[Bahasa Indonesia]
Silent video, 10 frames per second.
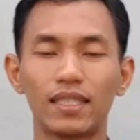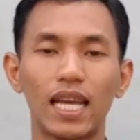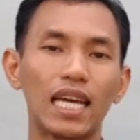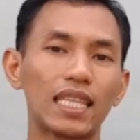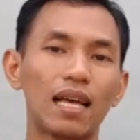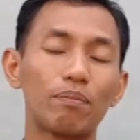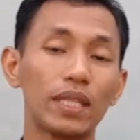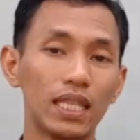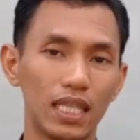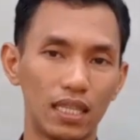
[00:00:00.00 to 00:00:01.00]
sangatlah
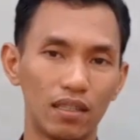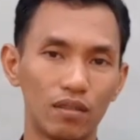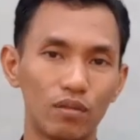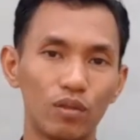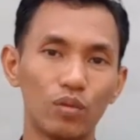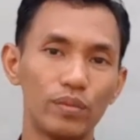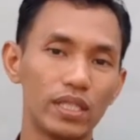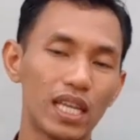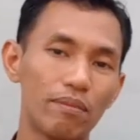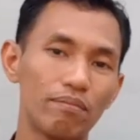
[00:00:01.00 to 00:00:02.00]
penting untuk
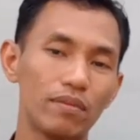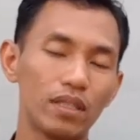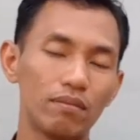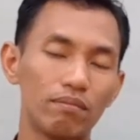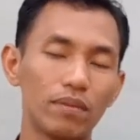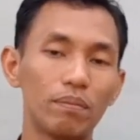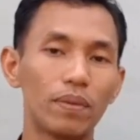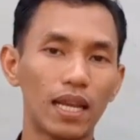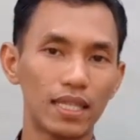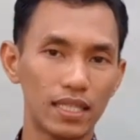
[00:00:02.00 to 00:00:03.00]
bisa
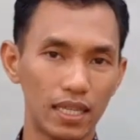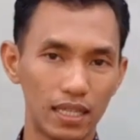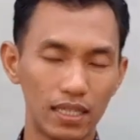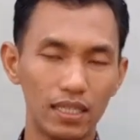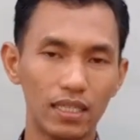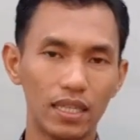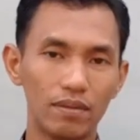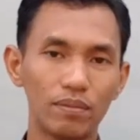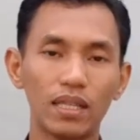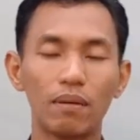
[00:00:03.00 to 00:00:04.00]
mempelajari dan
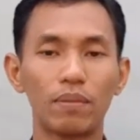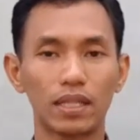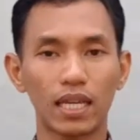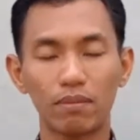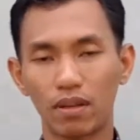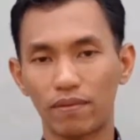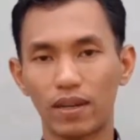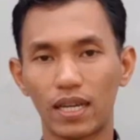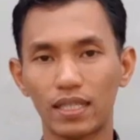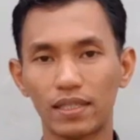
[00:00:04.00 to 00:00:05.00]
mendapatkan
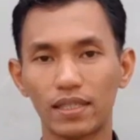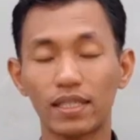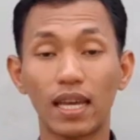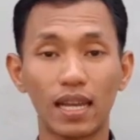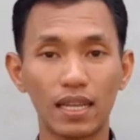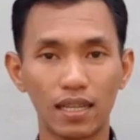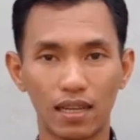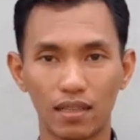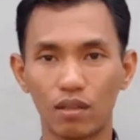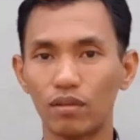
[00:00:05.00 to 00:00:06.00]
manfaat sarana
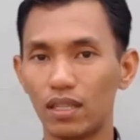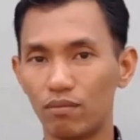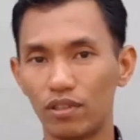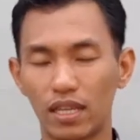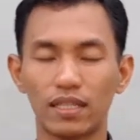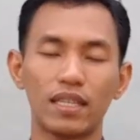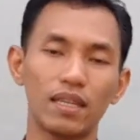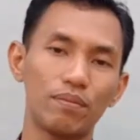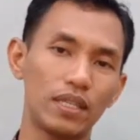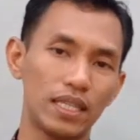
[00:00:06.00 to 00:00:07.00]
atau ilmu yang
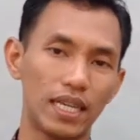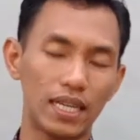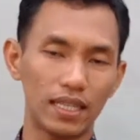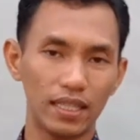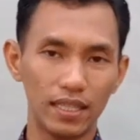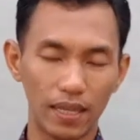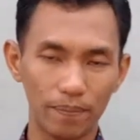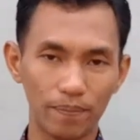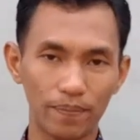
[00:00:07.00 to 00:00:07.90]
saya berikan nantinya.